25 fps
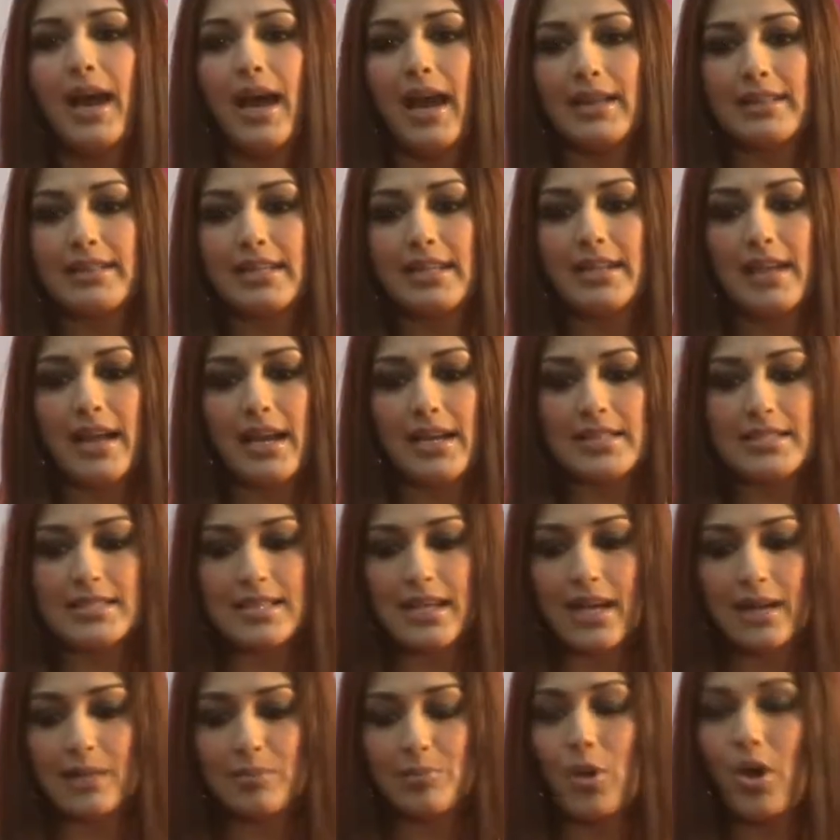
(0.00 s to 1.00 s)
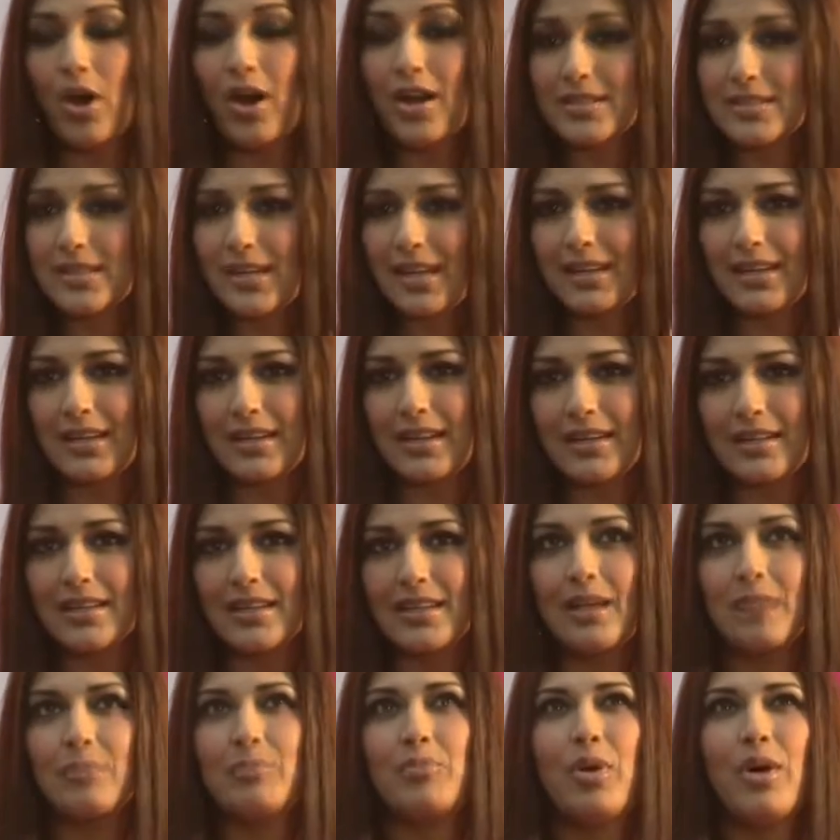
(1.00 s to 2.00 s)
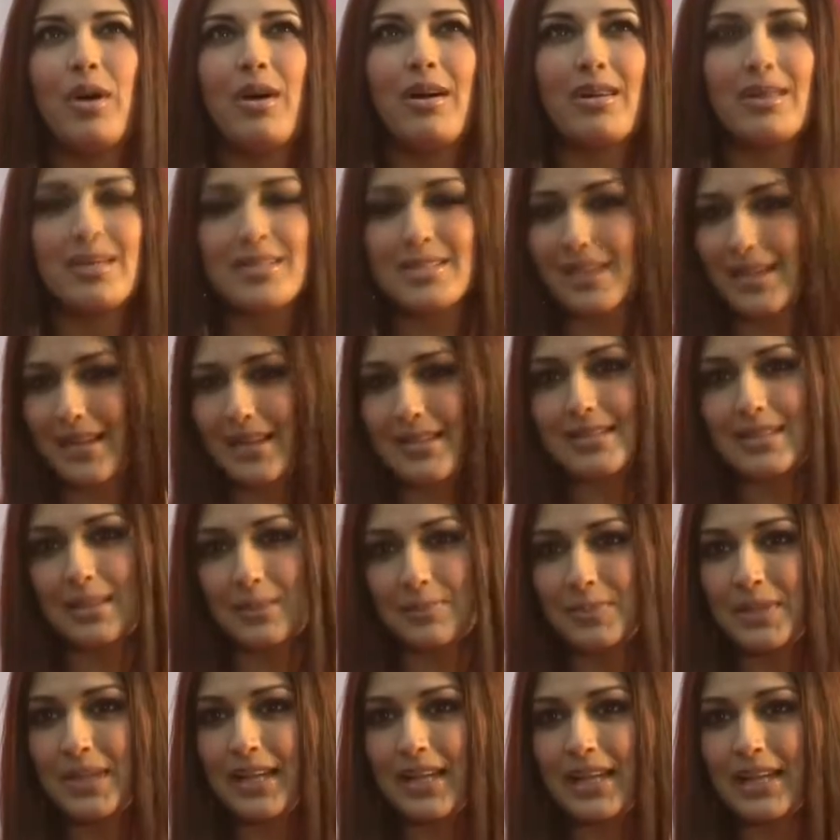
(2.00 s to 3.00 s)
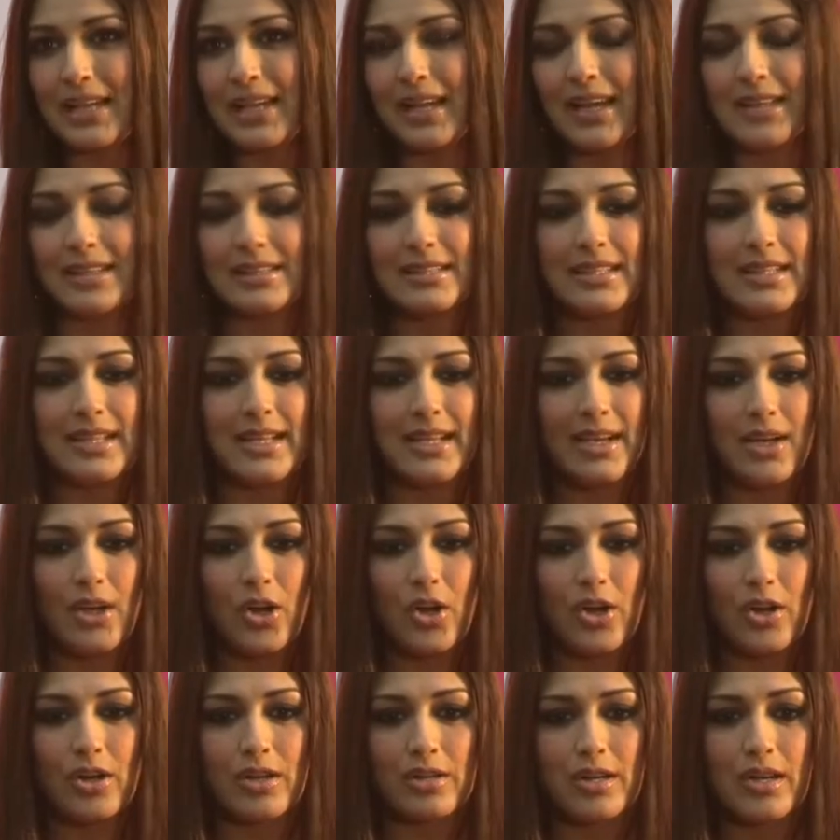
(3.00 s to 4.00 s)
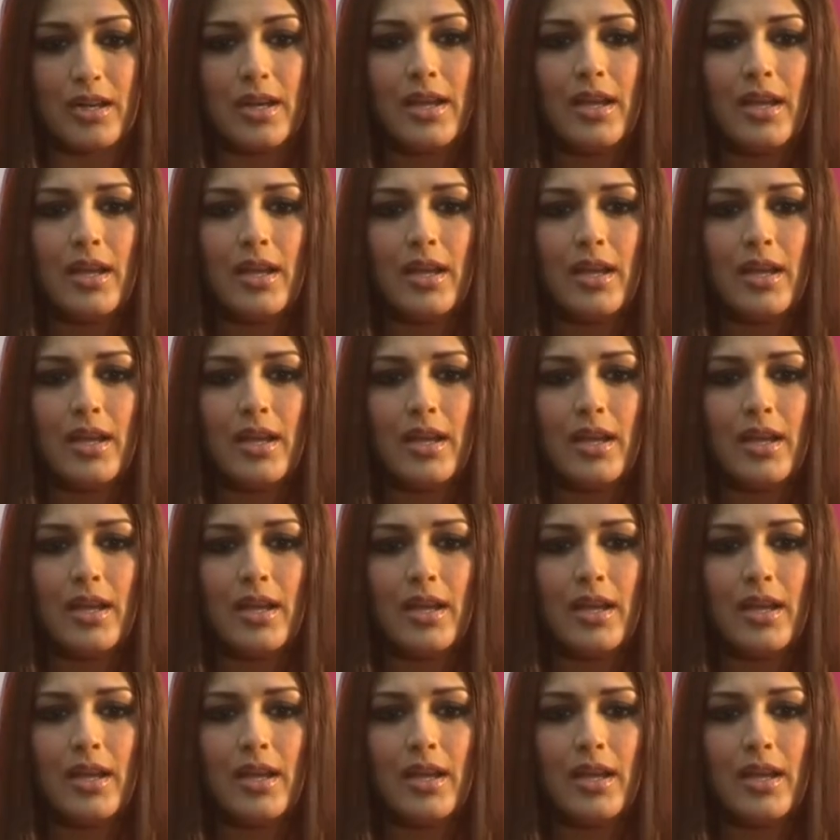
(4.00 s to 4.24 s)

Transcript: I think हर साल बहुत सारी लड़कियाँ बहुत सारे सपने लेके आती हैं और